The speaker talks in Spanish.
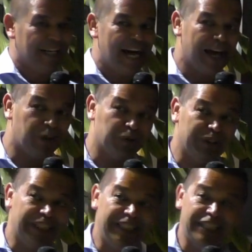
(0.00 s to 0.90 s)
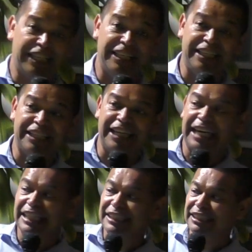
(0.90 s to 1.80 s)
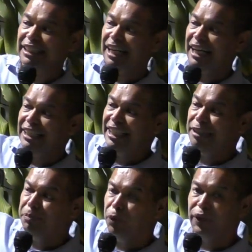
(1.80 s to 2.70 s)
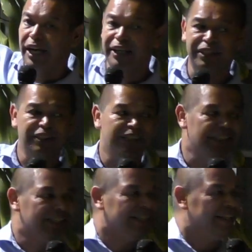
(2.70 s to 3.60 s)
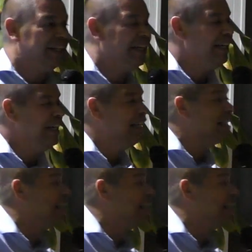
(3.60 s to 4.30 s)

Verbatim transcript: a donde quiere ir es y morar en